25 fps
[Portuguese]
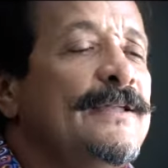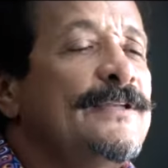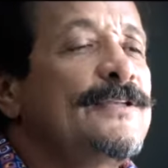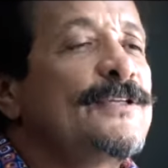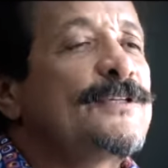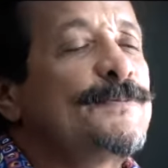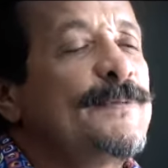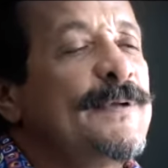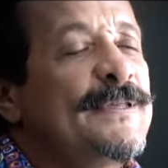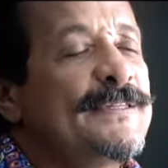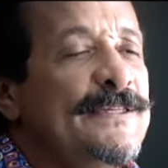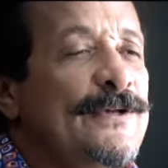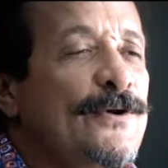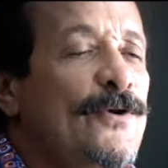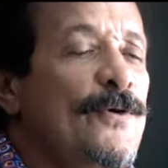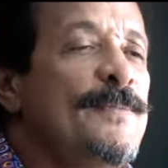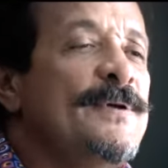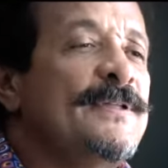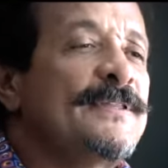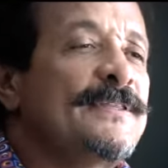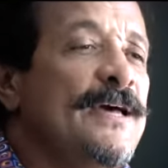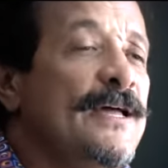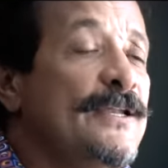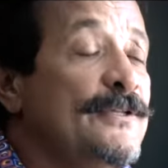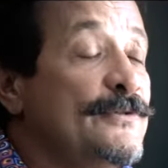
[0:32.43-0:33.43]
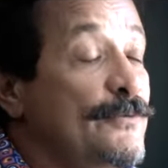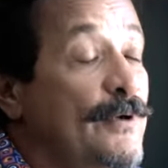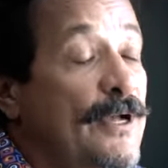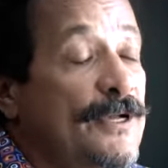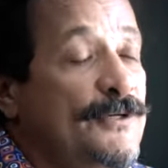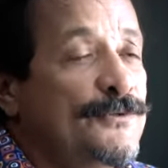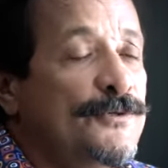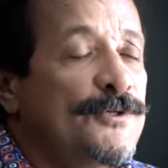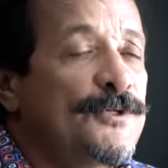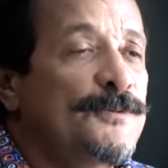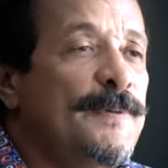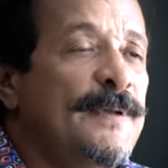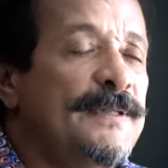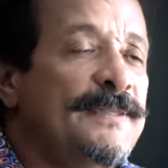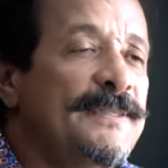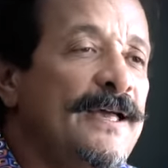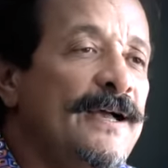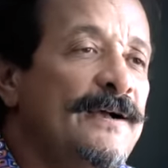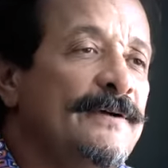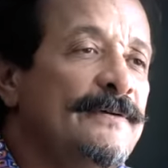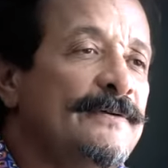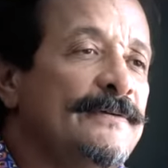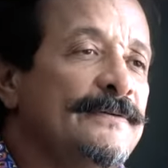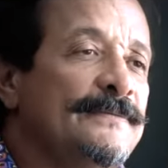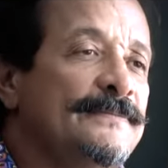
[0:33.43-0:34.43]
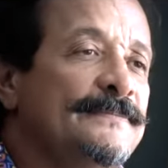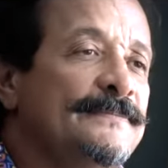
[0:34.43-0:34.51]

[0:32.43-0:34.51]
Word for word: dispensa comentários, eu acho um espetáculo.